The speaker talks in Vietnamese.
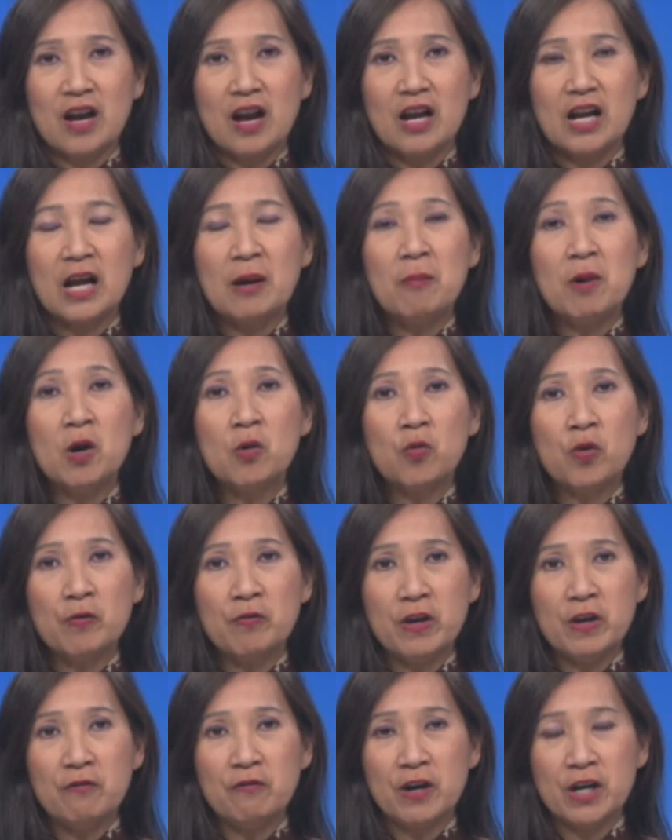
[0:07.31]
Cảm ơn quý
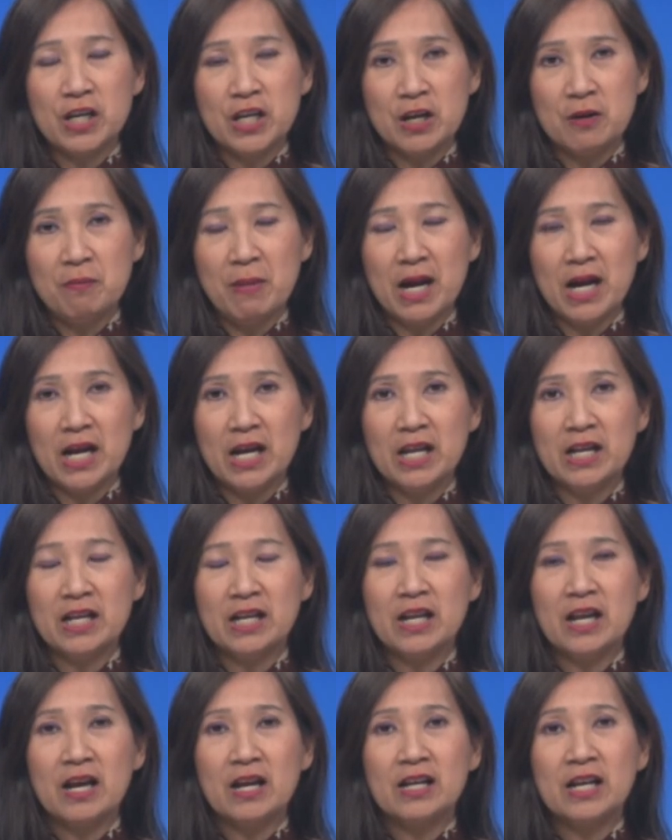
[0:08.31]
vị vẫn giữ màn
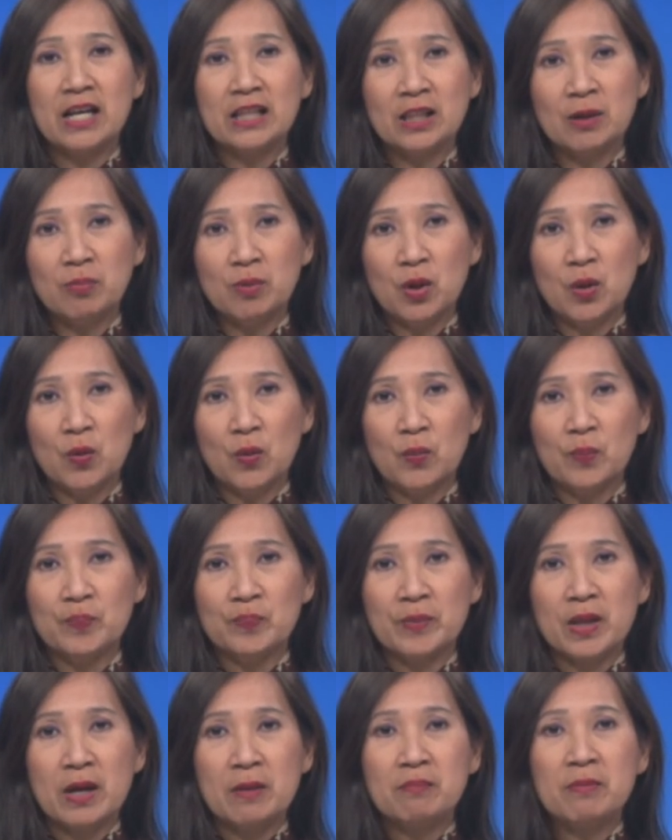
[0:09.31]
hình để tiếp tục.
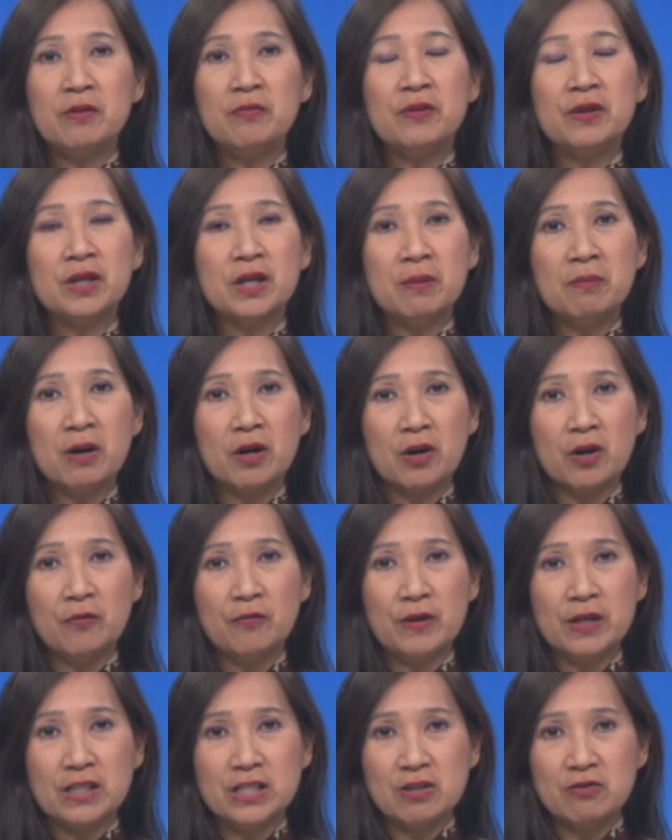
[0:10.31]
Bích Phượng kính mời quý
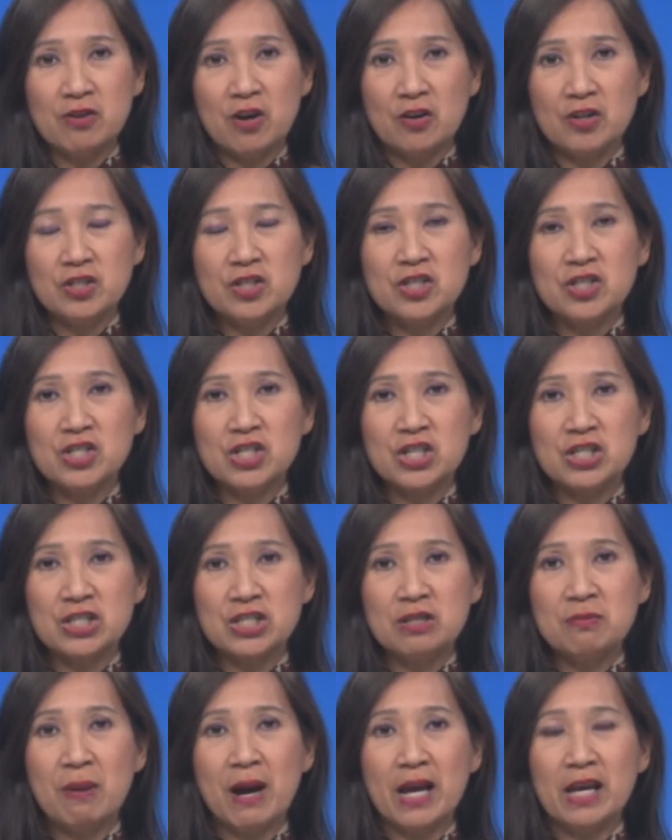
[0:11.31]
vị theo dõi chương trình
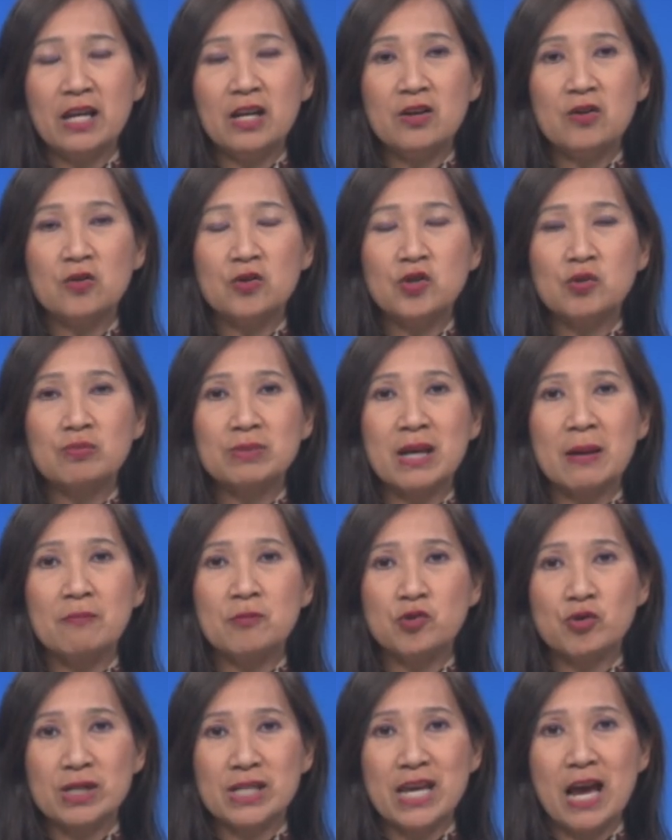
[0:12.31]
thứ bảy của Trung
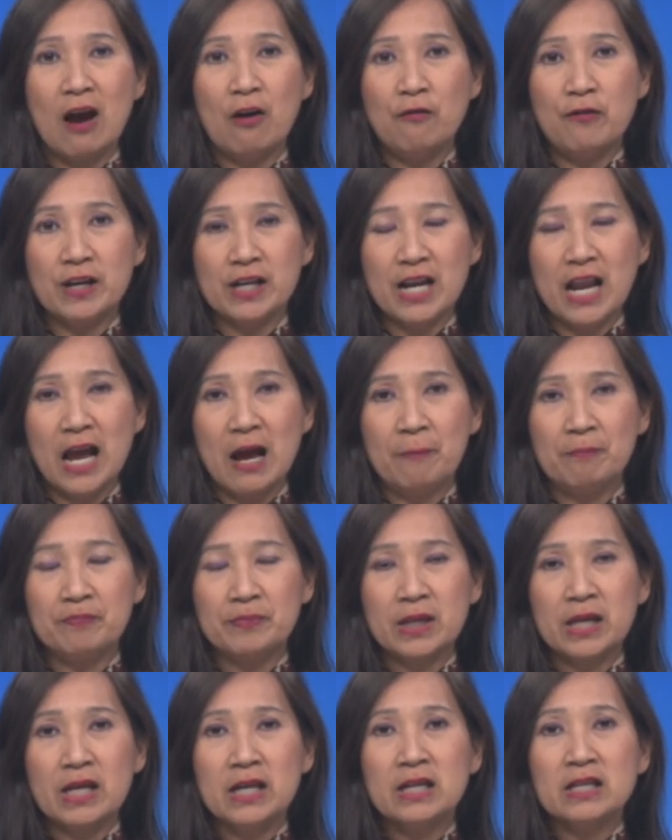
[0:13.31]
tâm Truyền giáo Việt Nam
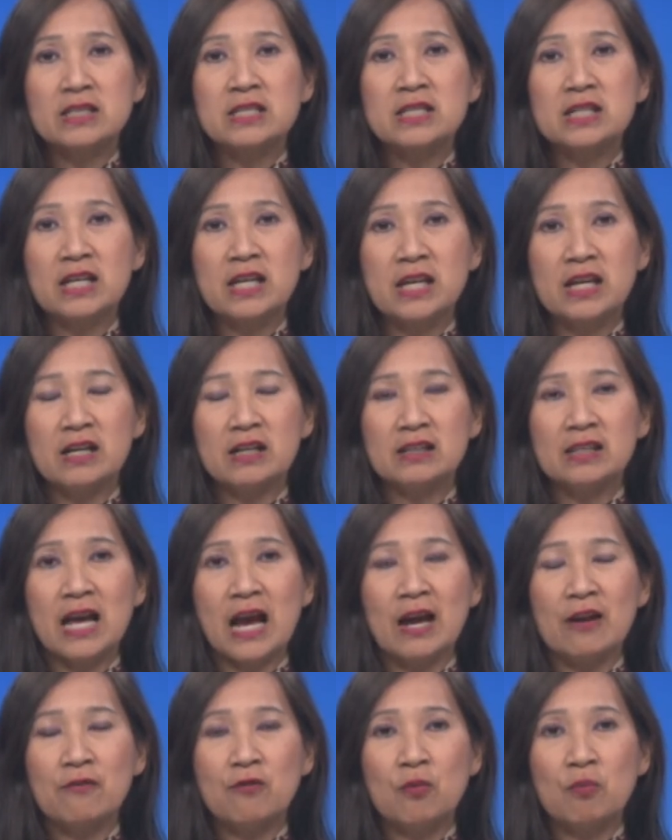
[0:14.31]
thực hiện
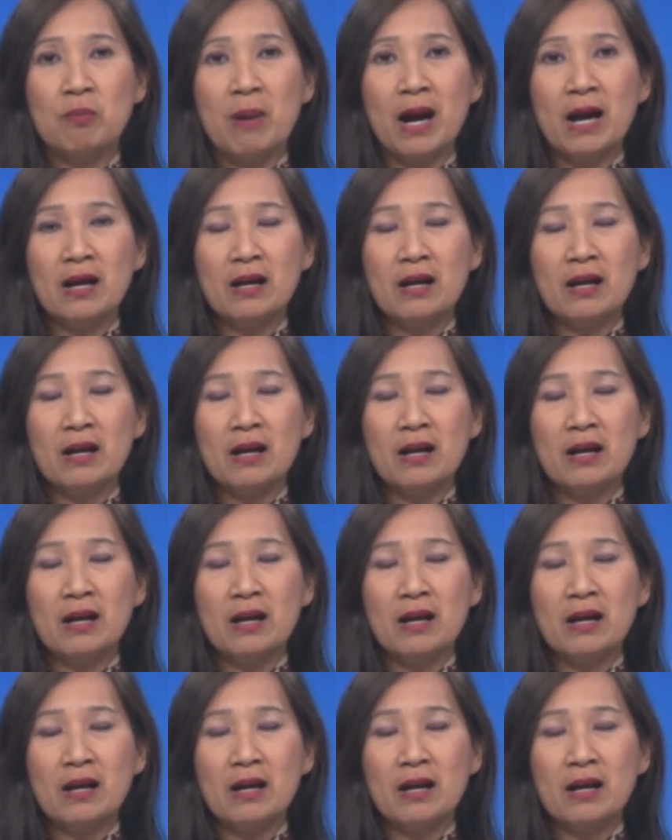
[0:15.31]
tại vùng Bắc